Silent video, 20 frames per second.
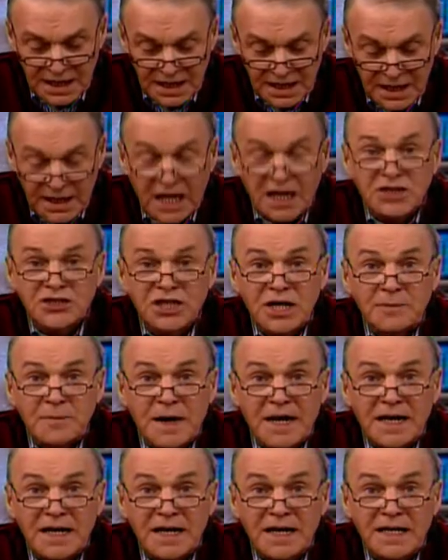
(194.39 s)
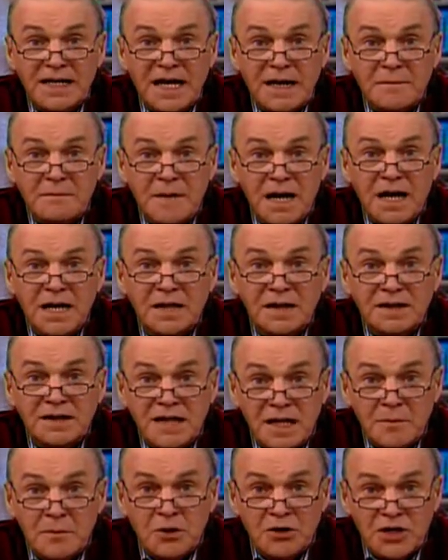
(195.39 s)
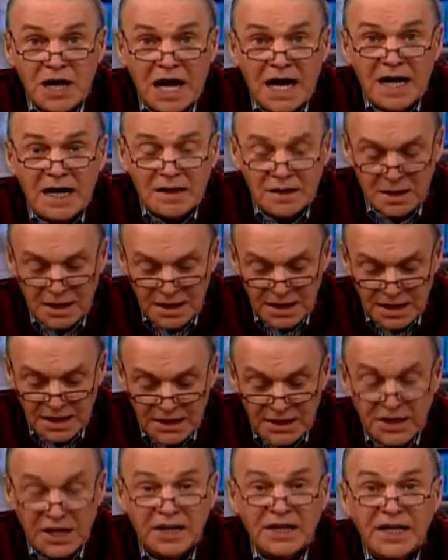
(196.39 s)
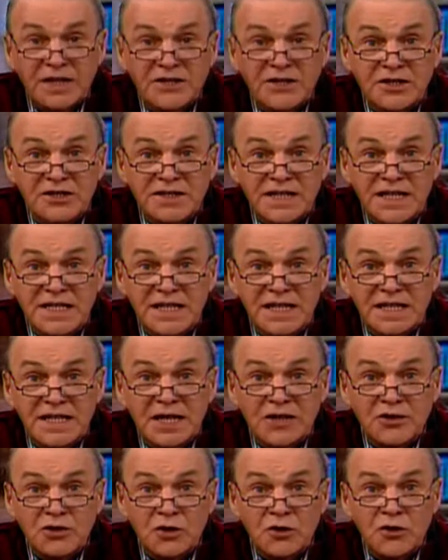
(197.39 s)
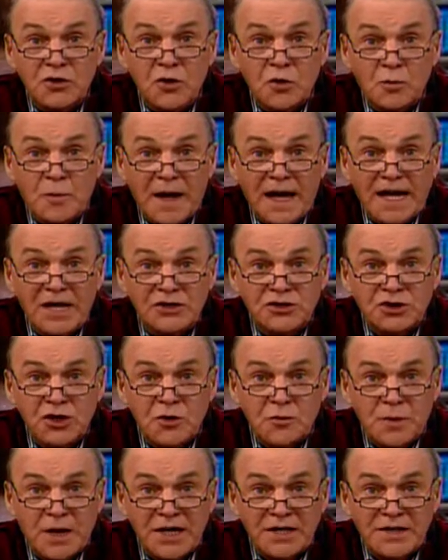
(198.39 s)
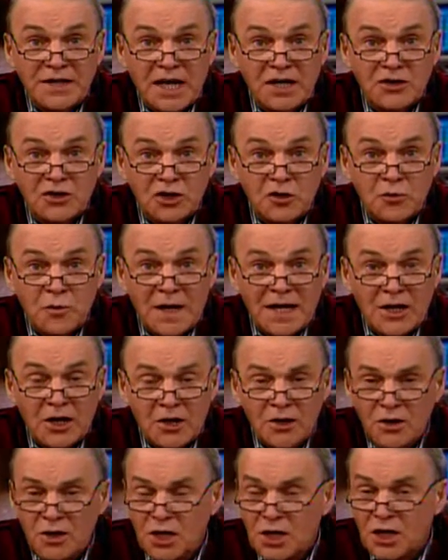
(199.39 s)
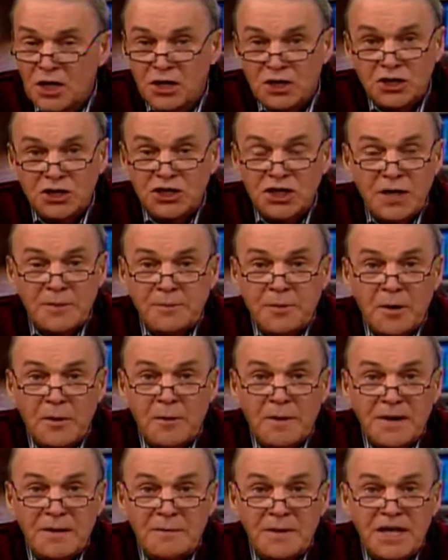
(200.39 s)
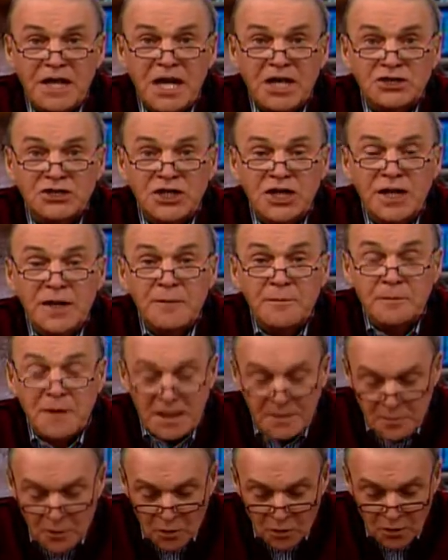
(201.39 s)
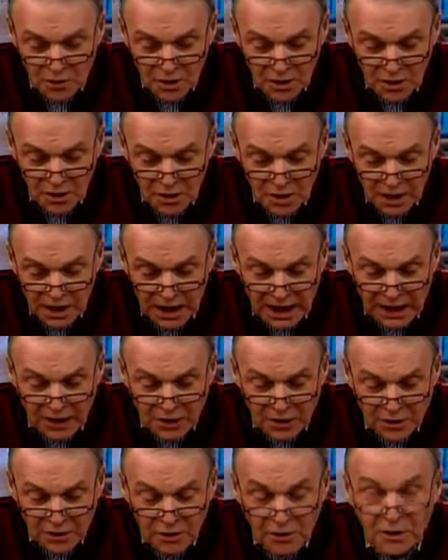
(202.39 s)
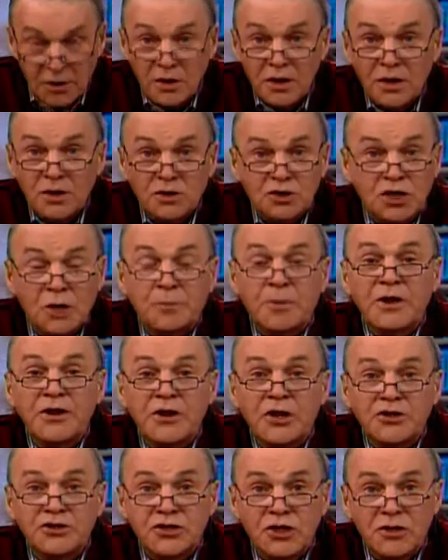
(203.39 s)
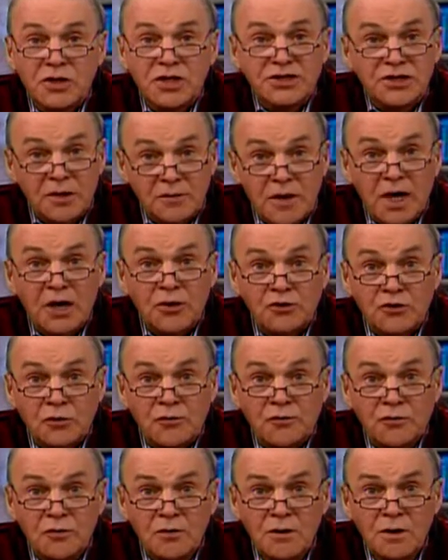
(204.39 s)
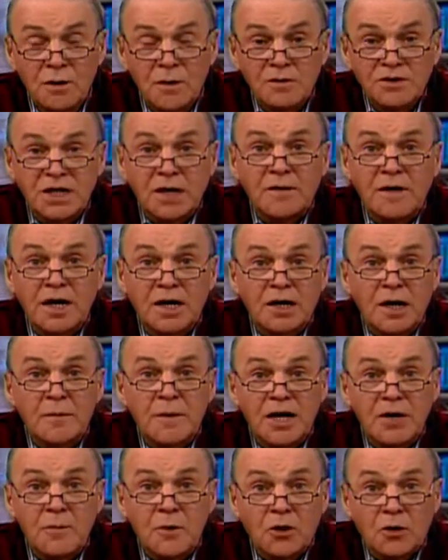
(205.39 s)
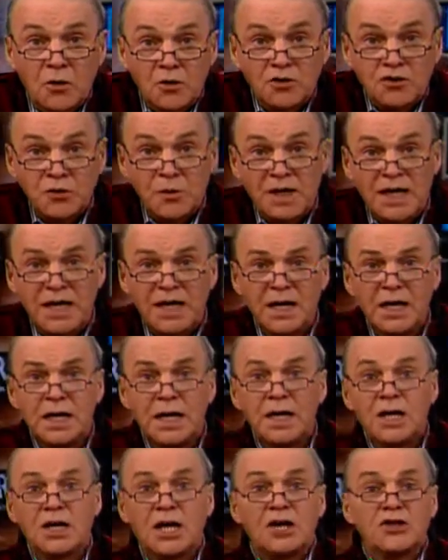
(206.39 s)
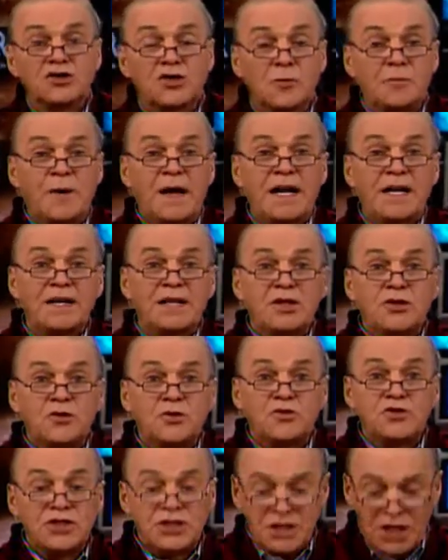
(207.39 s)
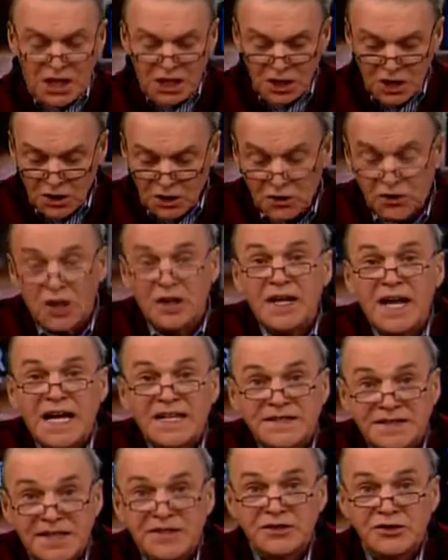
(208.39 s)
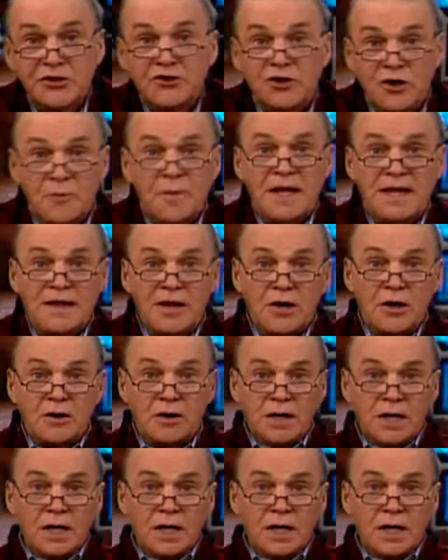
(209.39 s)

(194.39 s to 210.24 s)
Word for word: Quand j'ai parlé également des motards il y a quelques années, quand il y a eu l'opération Printemps 2001, j'ai pas ménagé mes mots. Alors, je euh, j'ai pas de leçon à savoir de vous, savoir comment me conduire quand je parle des dossiers. Je connais assez ce domaine-là.